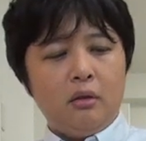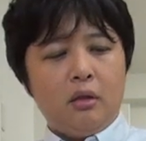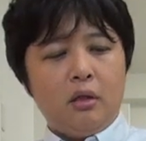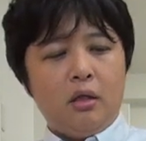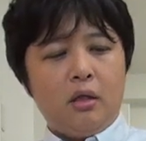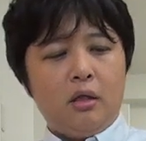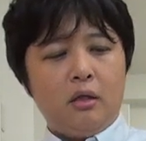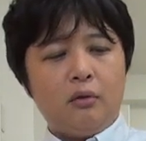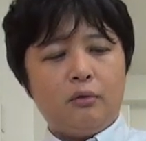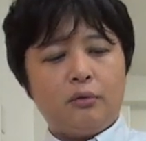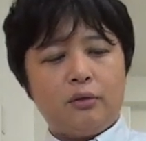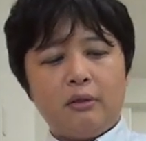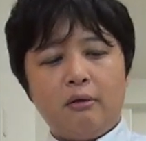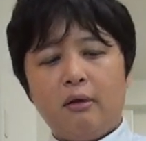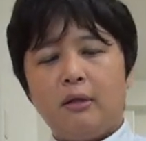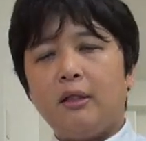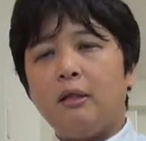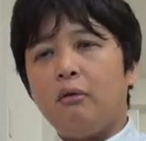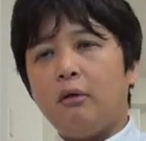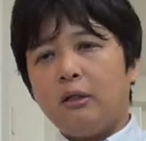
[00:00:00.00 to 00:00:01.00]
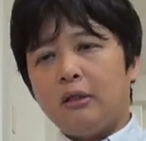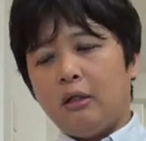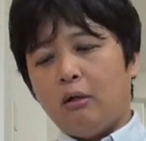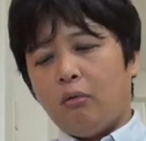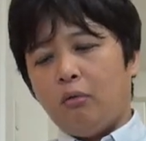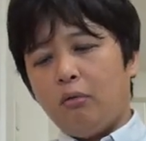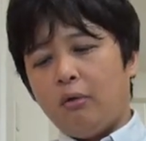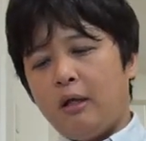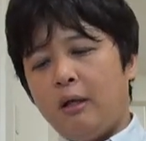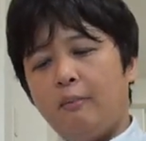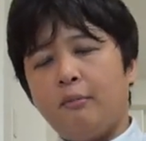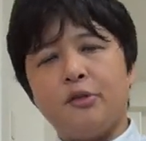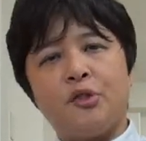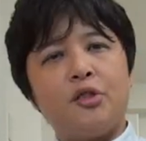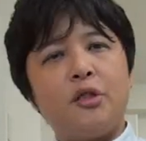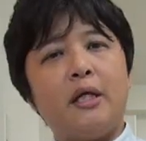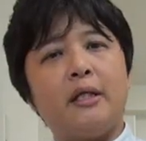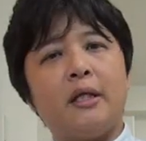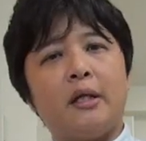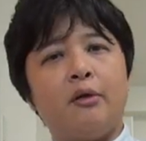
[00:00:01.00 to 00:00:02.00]
あの使われてる方はこの辺も
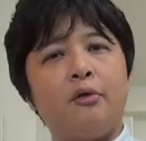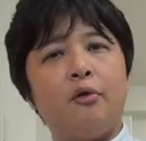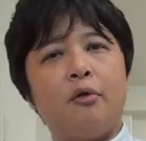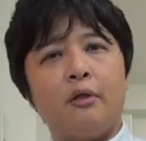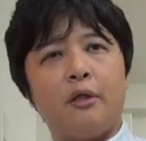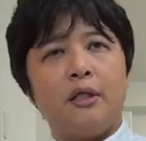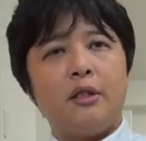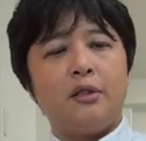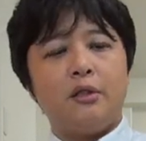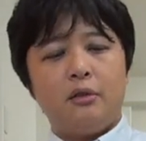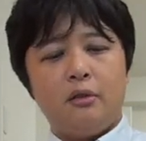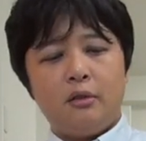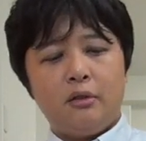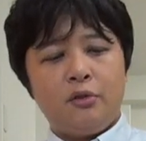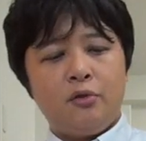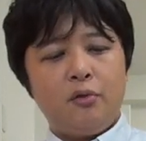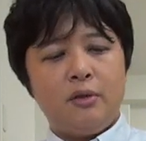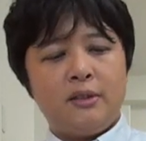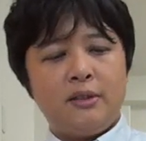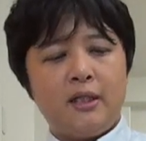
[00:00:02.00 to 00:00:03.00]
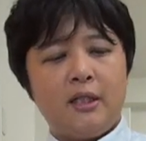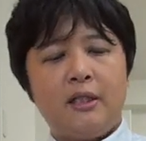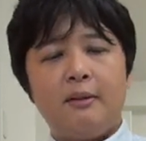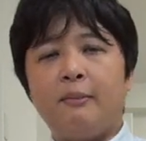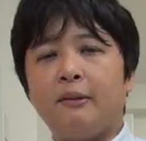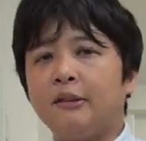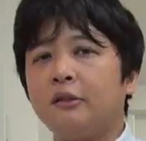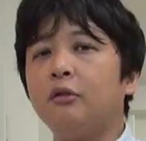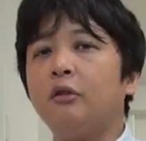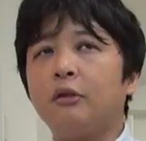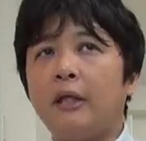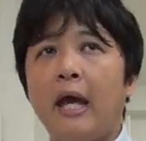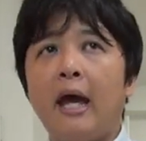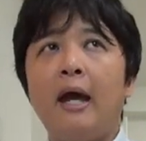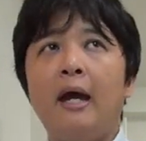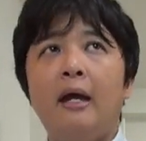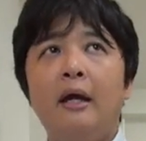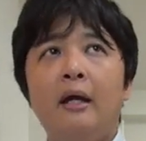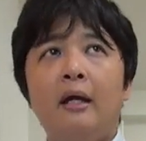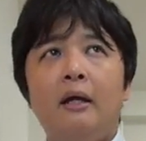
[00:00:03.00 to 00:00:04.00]
しっかりなるように調律されてますの
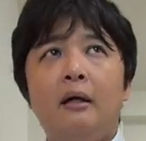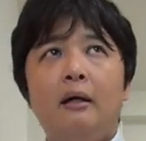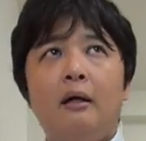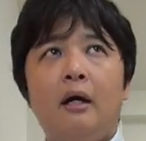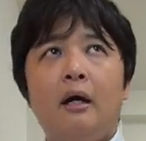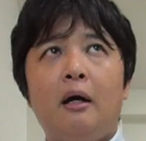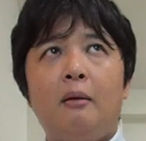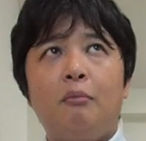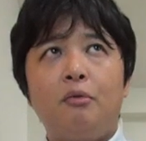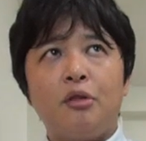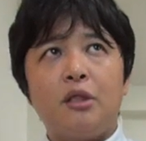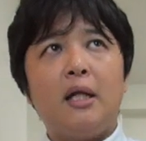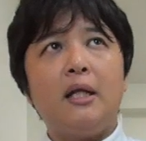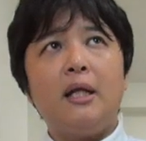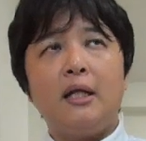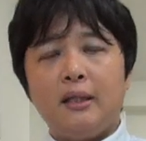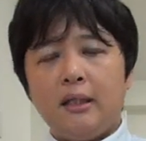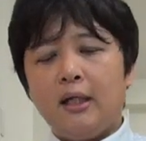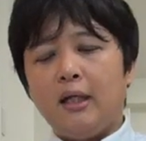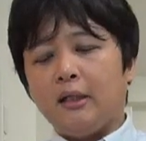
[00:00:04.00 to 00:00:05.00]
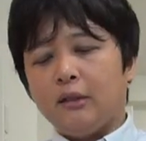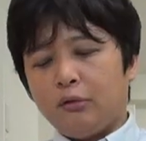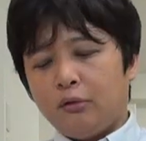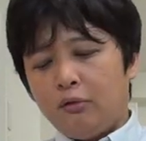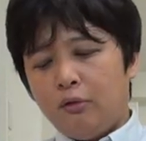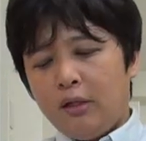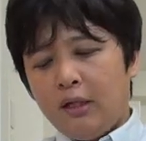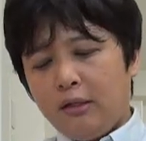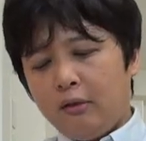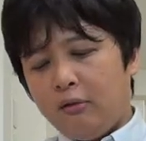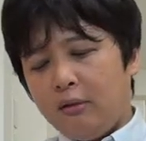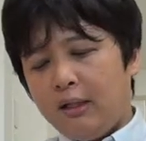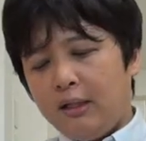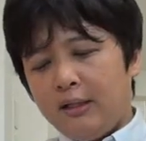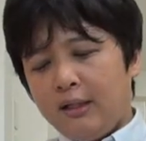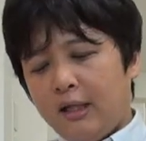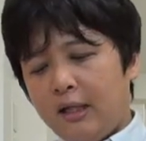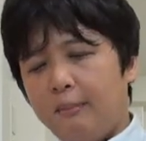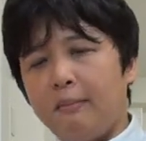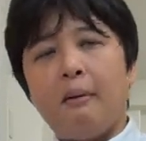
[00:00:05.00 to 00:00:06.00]
であもしあれだったらその辺の
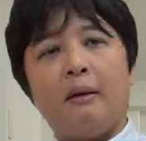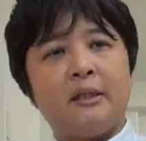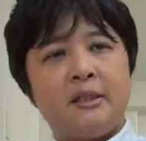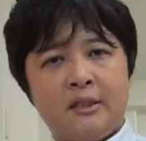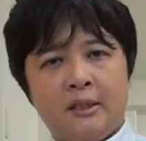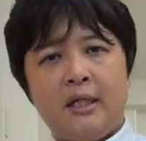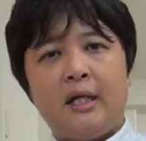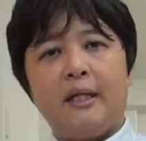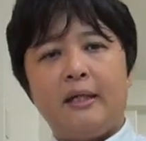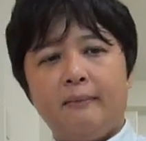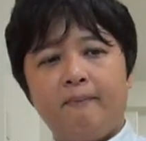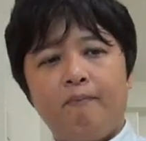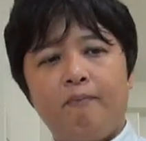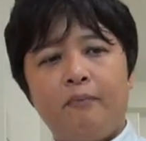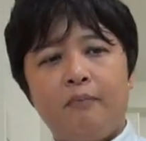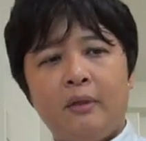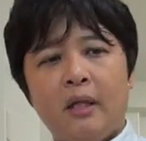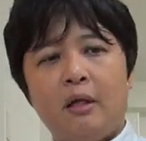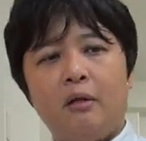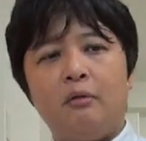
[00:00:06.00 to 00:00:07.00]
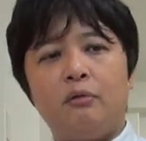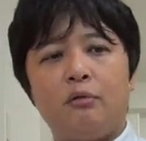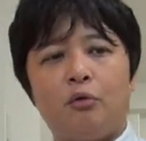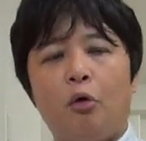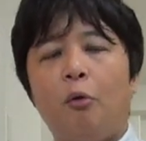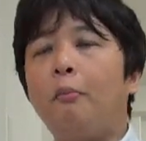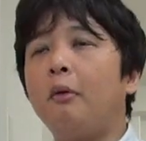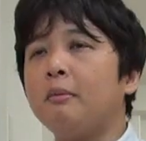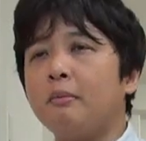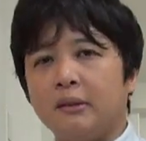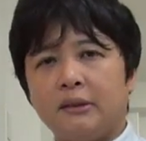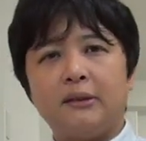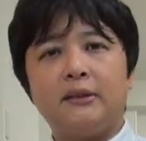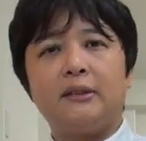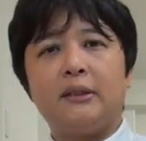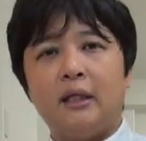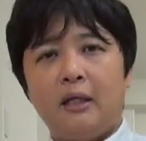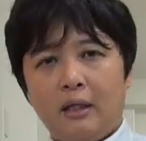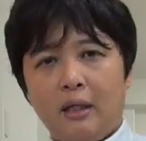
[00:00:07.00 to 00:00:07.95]
感であればしっかりなると思います